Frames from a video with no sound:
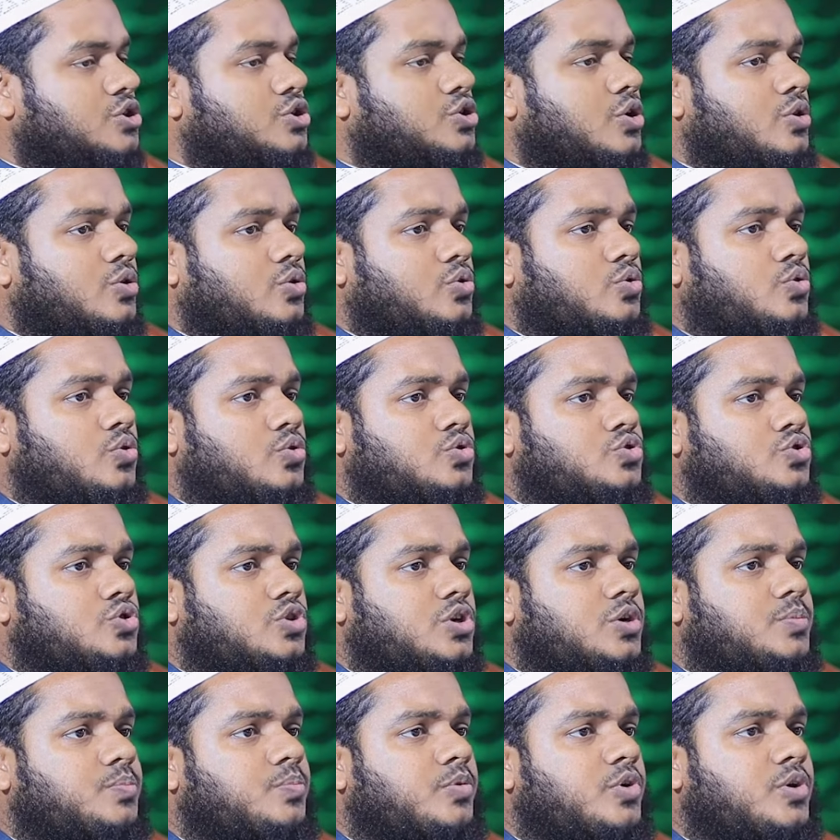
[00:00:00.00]
সত্তর
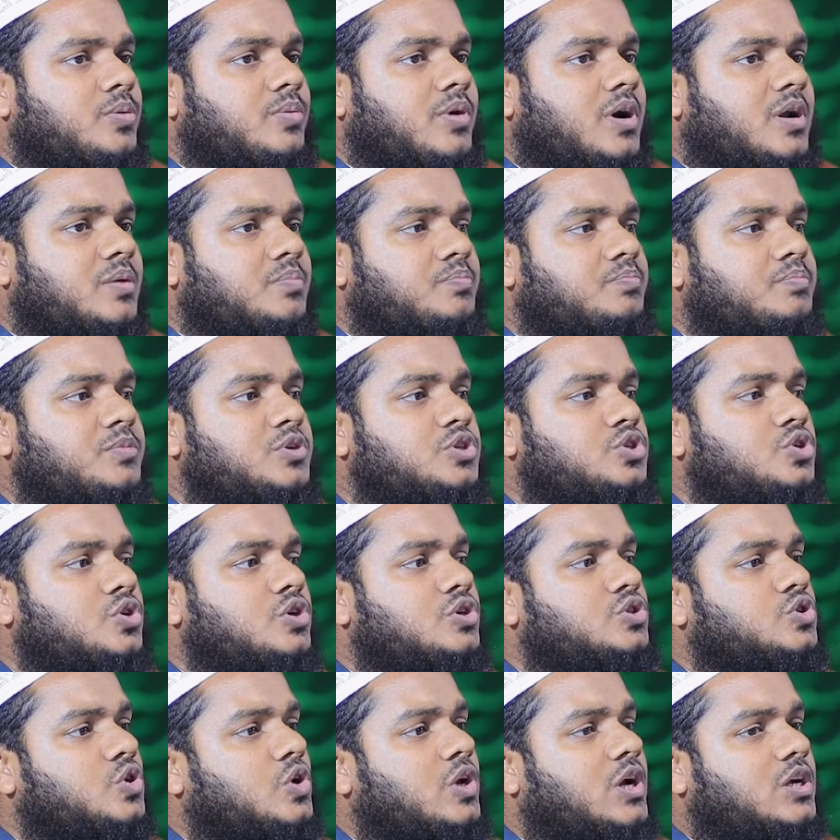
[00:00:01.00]
জনের পরিবার
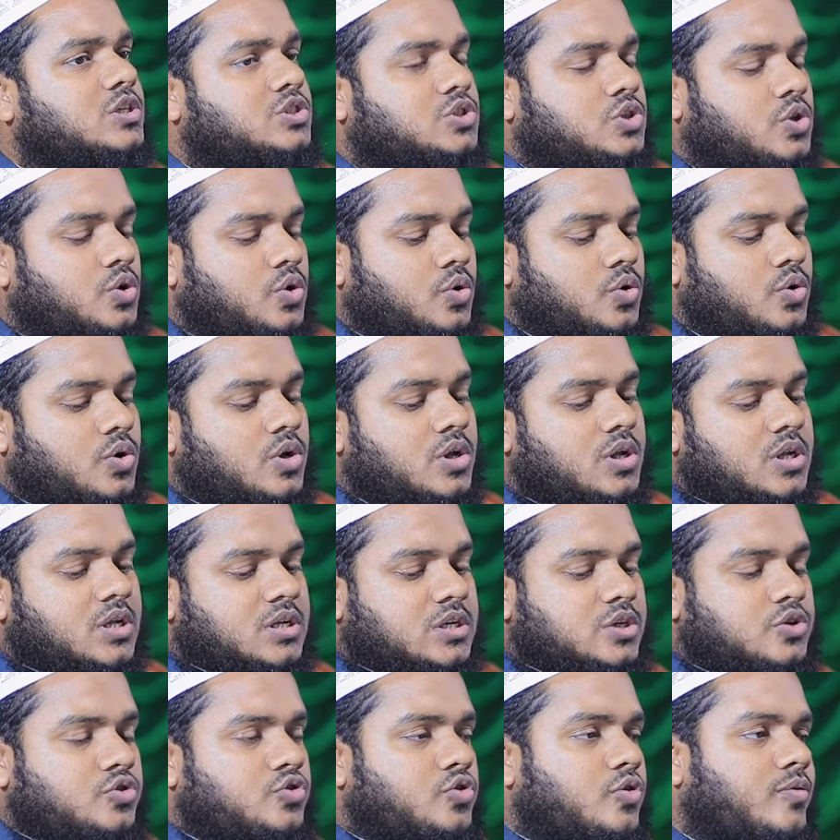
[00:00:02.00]
মিশরে চলে আসলো
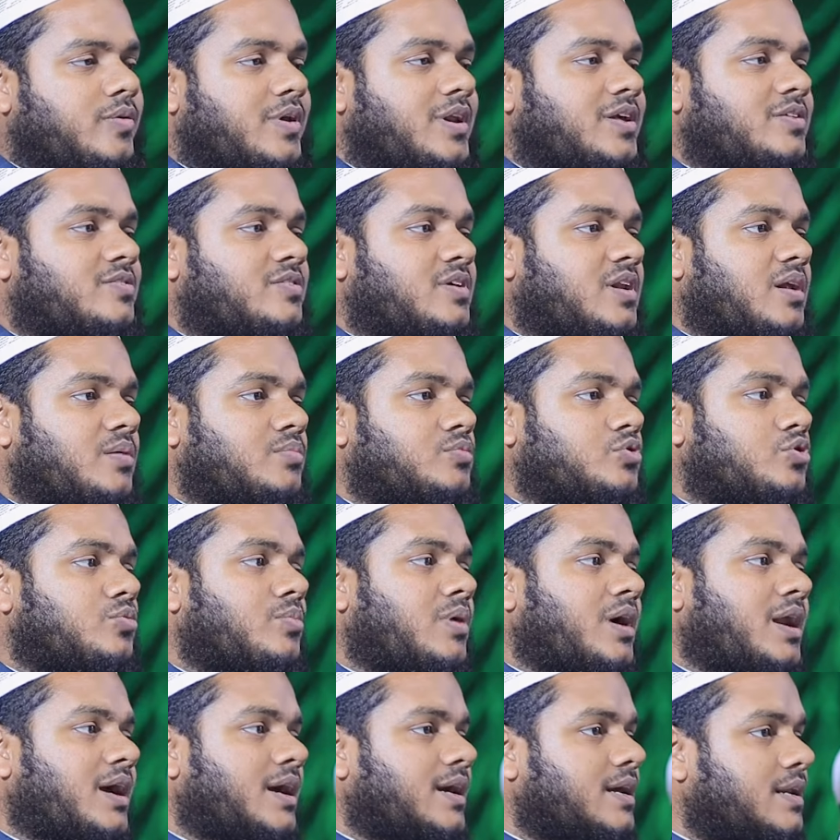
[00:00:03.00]
ইউসুফ আলাইসাল্লাম তো
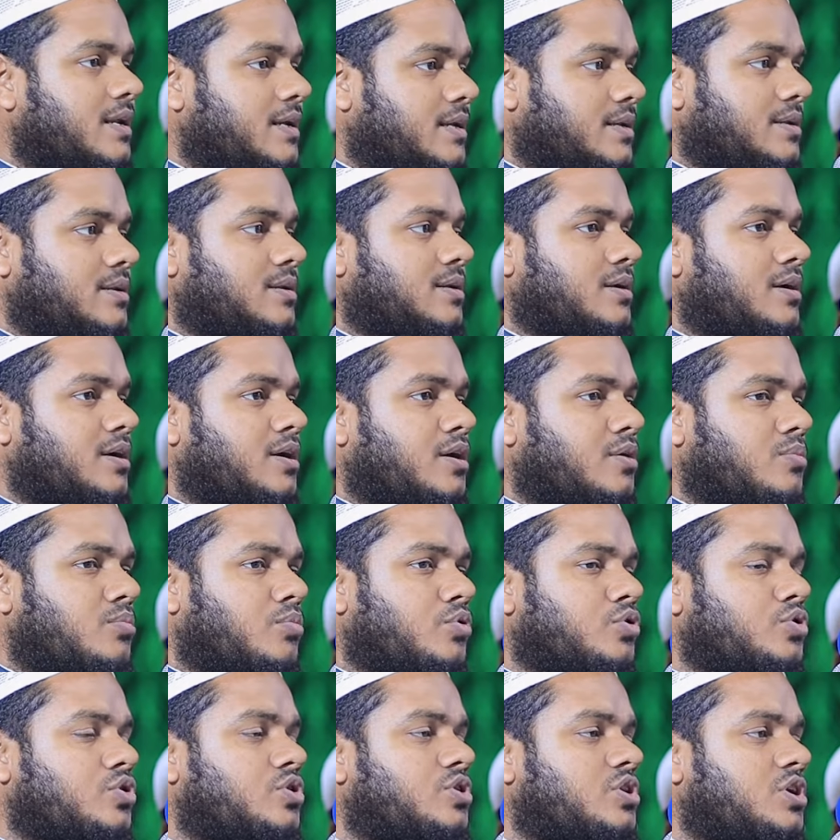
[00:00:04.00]
মারা গেলেন
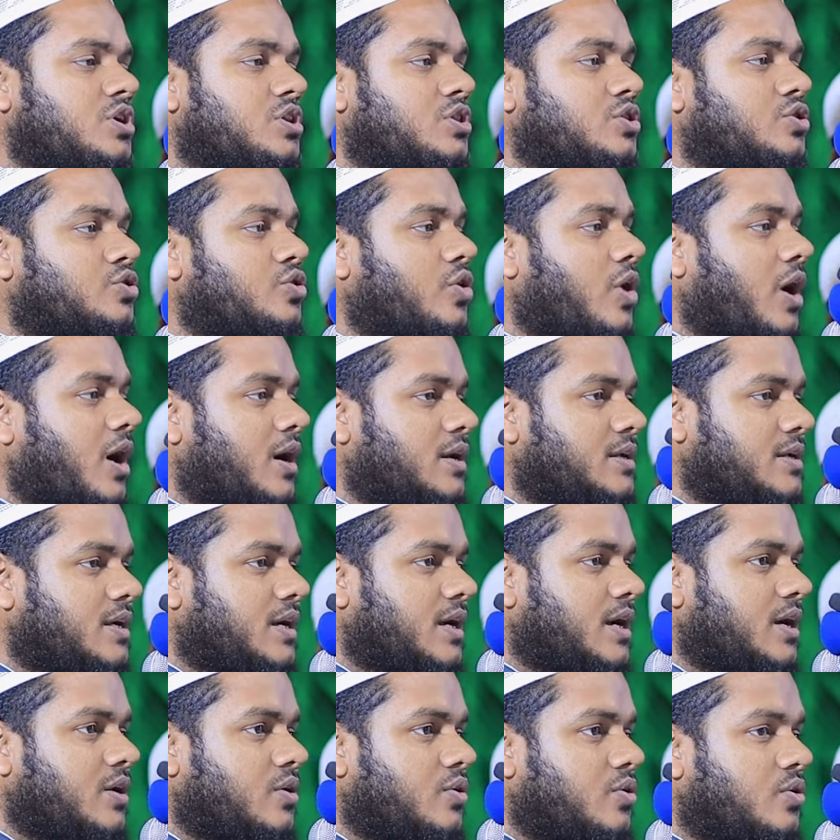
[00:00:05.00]
মন্ত্রিত্ব
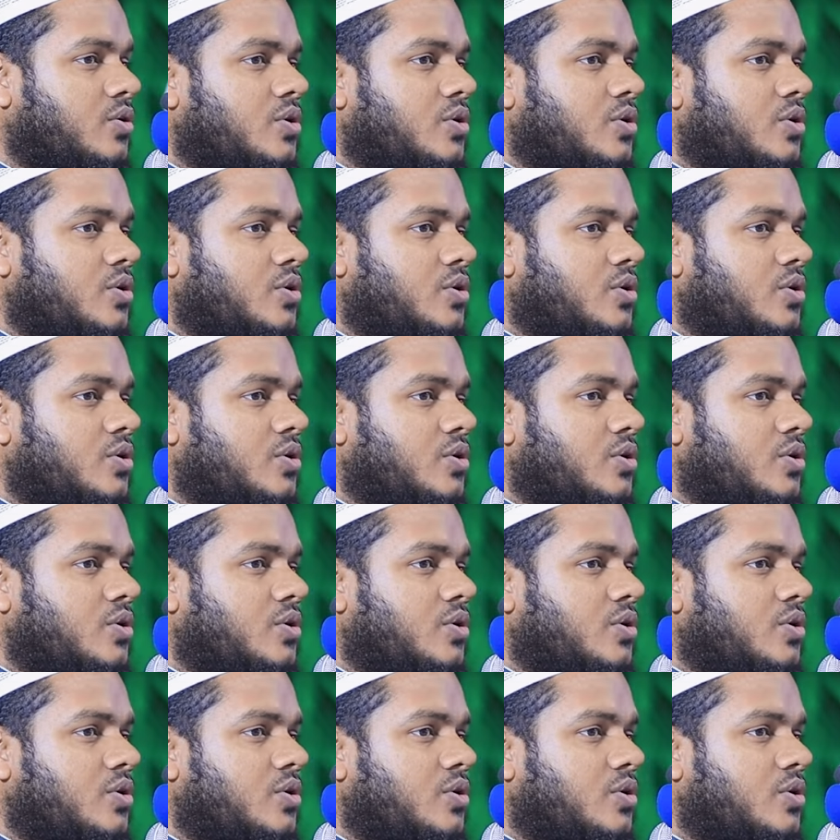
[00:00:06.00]
হারিয়ে গেল